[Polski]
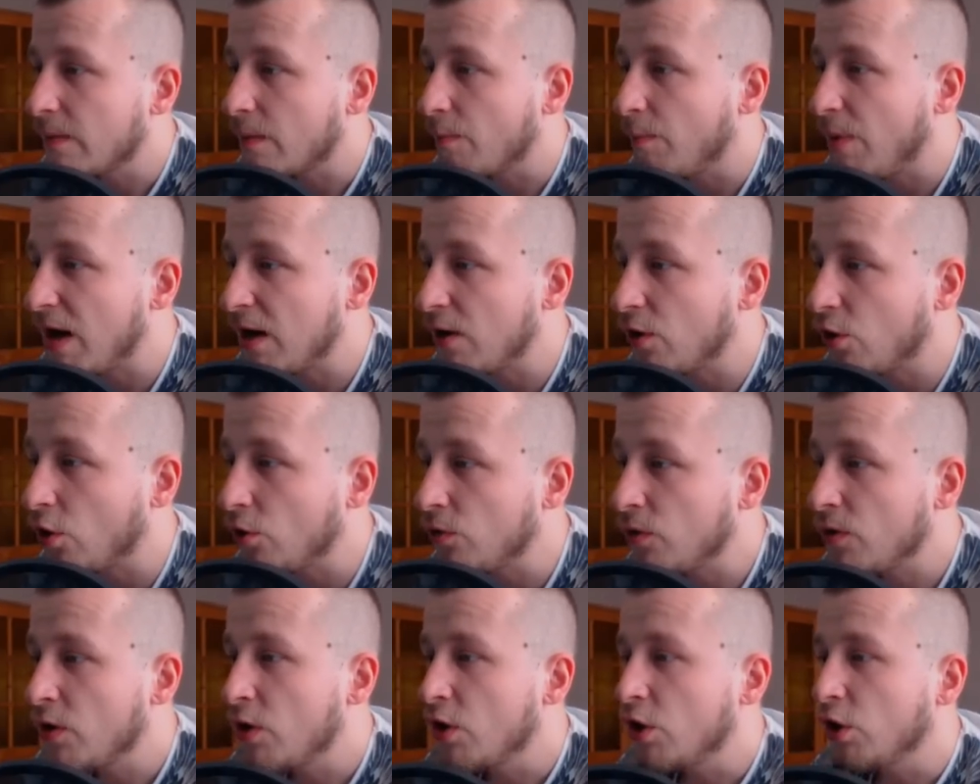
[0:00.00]

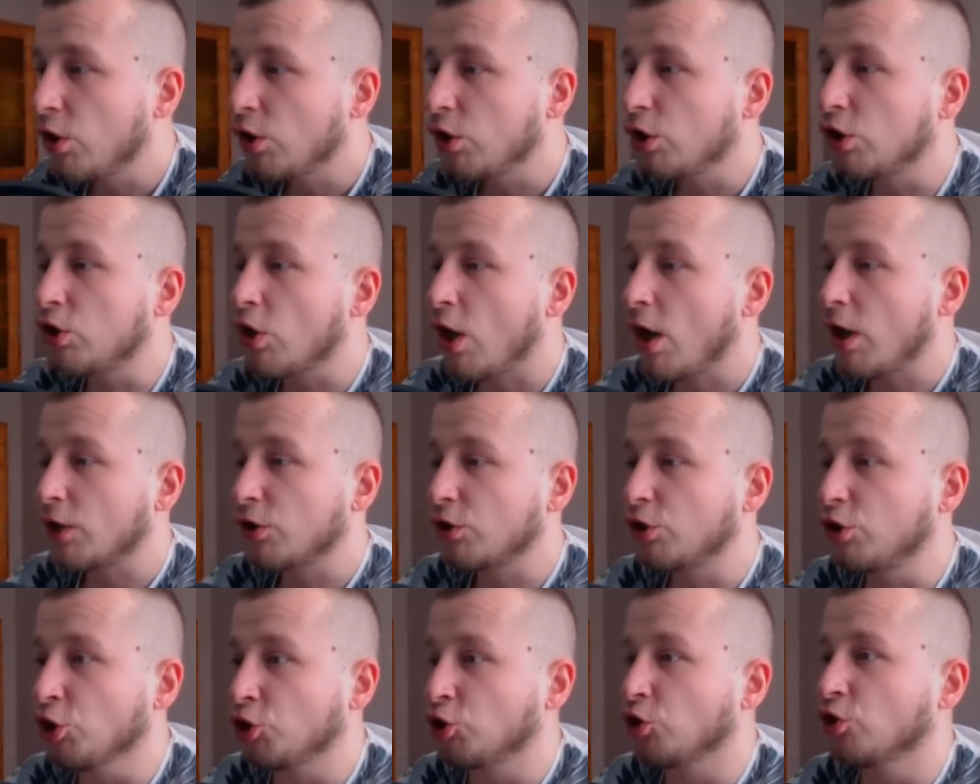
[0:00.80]
Balon i
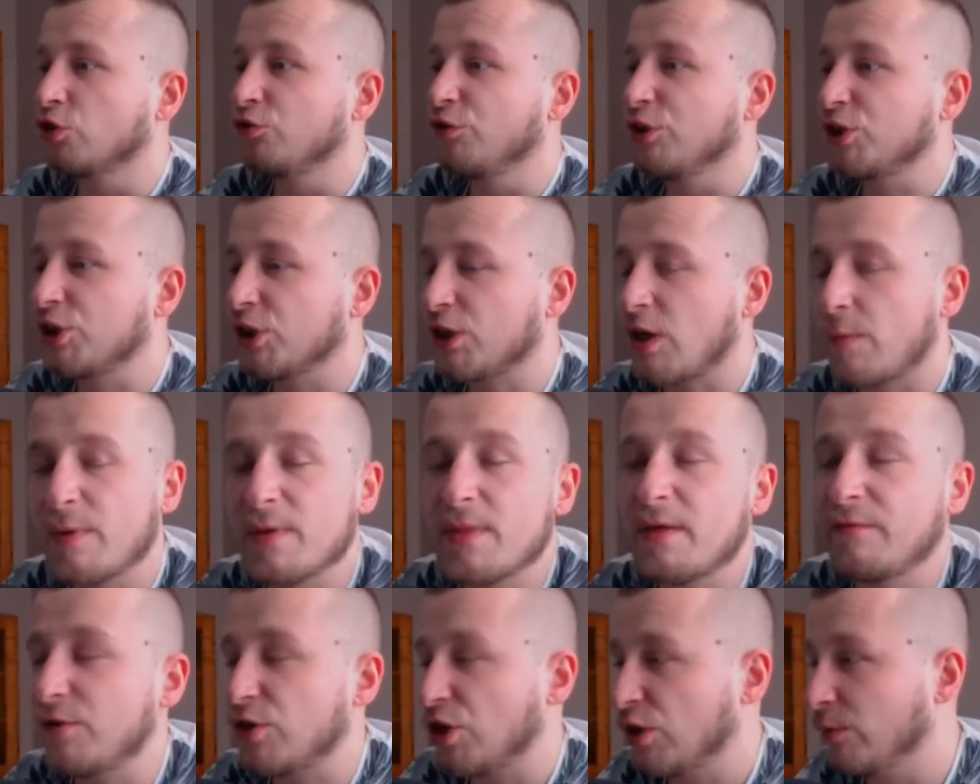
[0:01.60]
tak, 1200
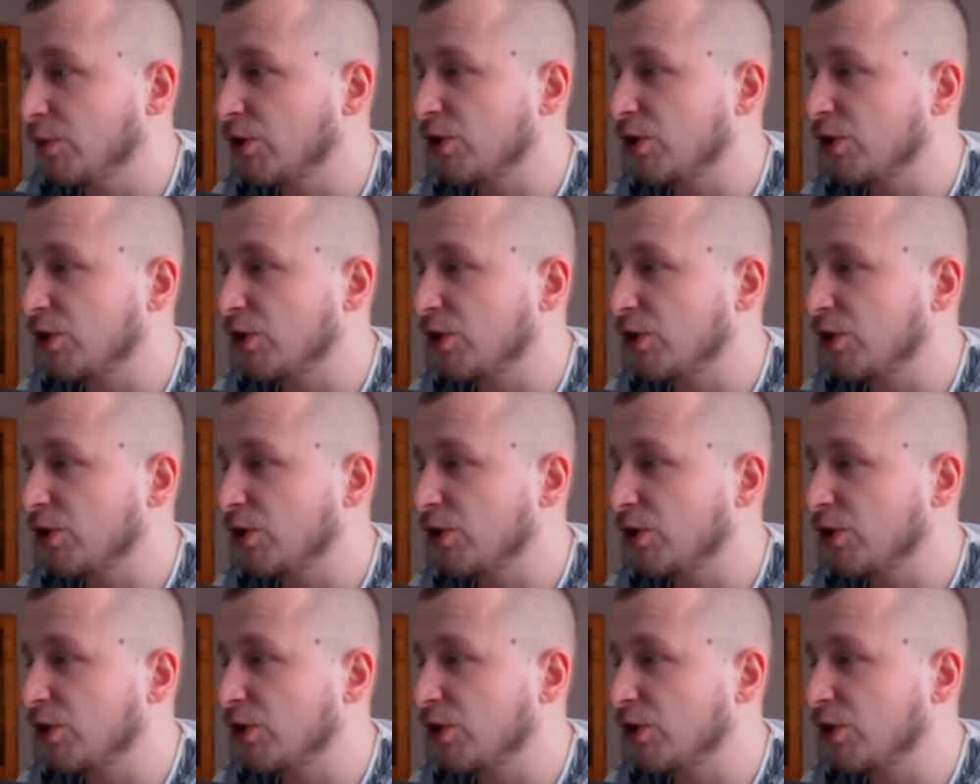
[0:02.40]
HP na wyżej.